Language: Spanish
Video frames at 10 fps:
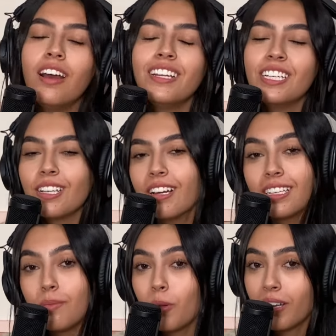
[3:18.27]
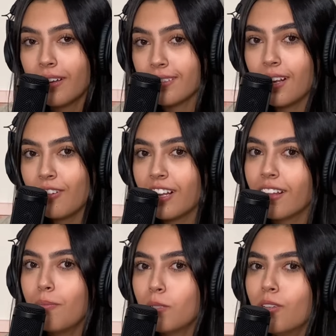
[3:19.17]
ya saben que se pueden quedar hasta el final del
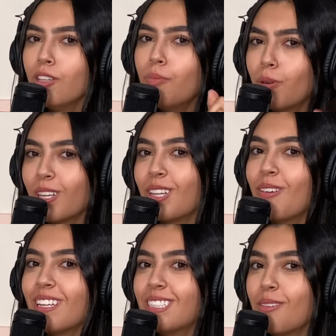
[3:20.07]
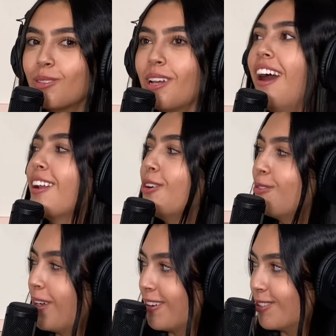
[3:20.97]
episodio porque también les tenemos algo
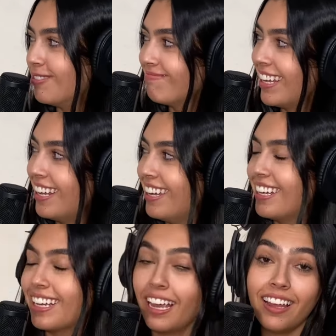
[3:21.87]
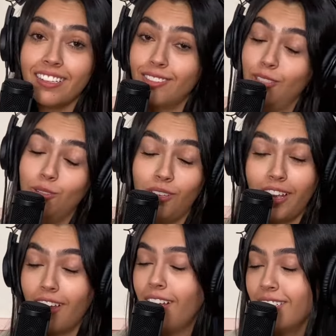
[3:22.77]
nuevo que yo no sé,
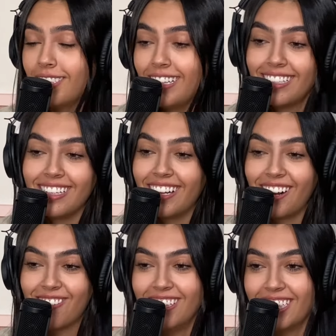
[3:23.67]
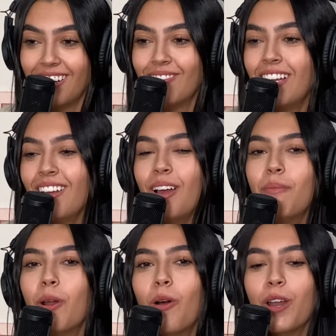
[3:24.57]
quédense y se darán cuenta.
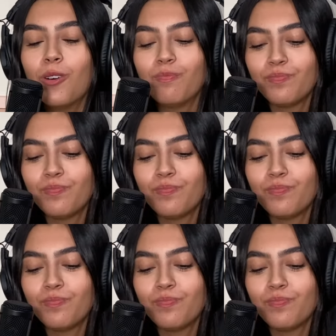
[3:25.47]
Pero bueno,